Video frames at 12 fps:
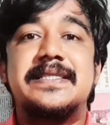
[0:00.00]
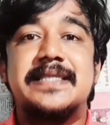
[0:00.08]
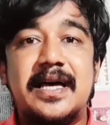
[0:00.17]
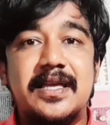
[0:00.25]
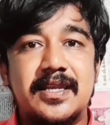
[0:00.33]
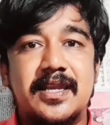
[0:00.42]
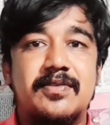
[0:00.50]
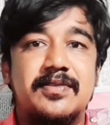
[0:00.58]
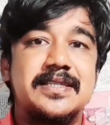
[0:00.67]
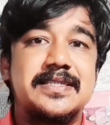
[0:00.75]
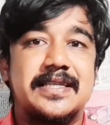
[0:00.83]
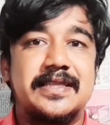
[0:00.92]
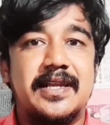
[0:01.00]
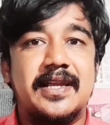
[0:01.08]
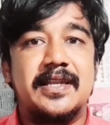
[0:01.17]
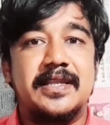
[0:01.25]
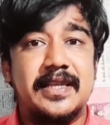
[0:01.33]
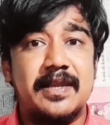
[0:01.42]
சாதனை வந்து
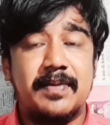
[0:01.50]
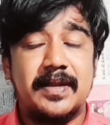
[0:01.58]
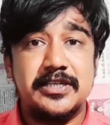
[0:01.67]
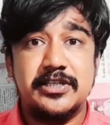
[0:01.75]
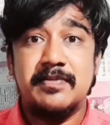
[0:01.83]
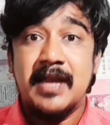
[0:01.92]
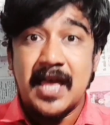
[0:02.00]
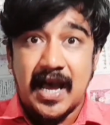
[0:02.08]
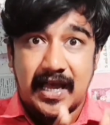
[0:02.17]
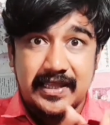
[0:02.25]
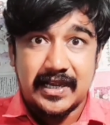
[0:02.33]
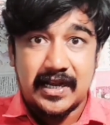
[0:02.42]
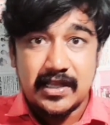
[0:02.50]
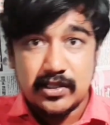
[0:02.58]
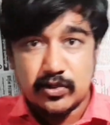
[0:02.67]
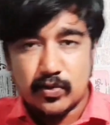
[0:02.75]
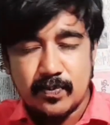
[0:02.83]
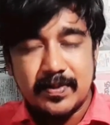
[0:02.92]
சந்திராயன் த்ரீ பறிச்சிடும் அதனால
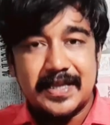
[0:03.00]
இது ரொம்ப